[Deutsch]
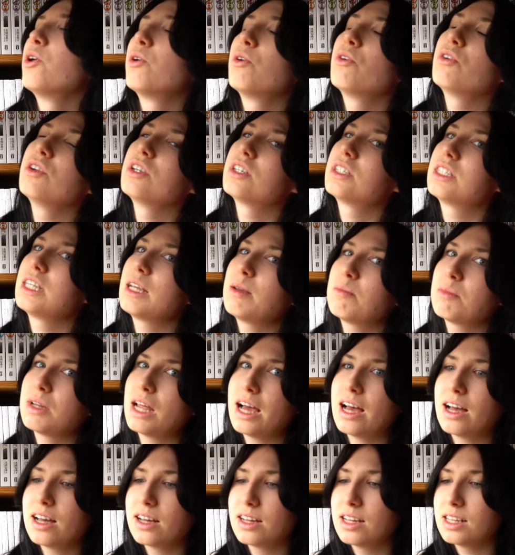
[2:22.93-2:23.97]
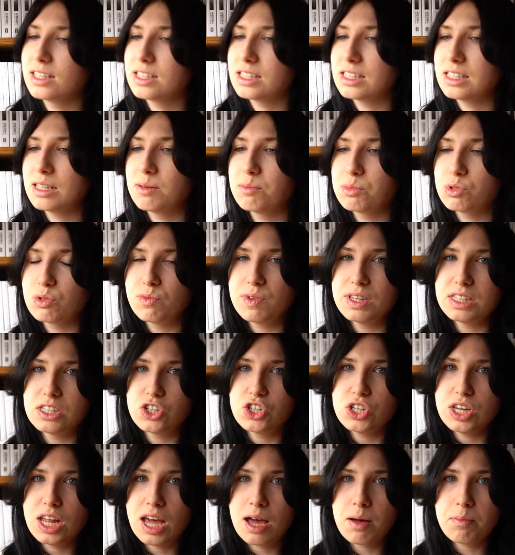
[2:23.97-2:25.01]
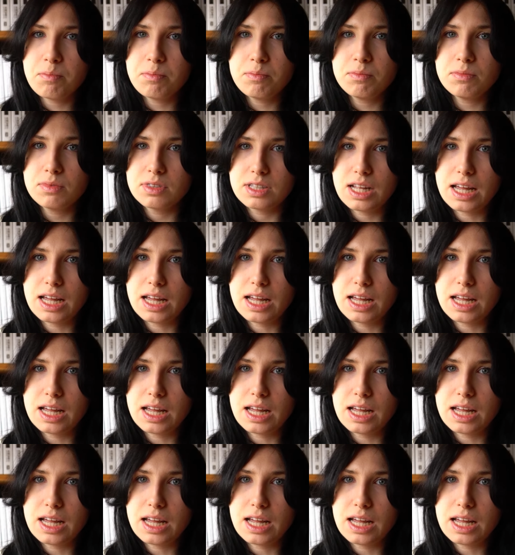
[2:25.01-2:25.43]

Und demnach ist es eben so, wenn sie sterben,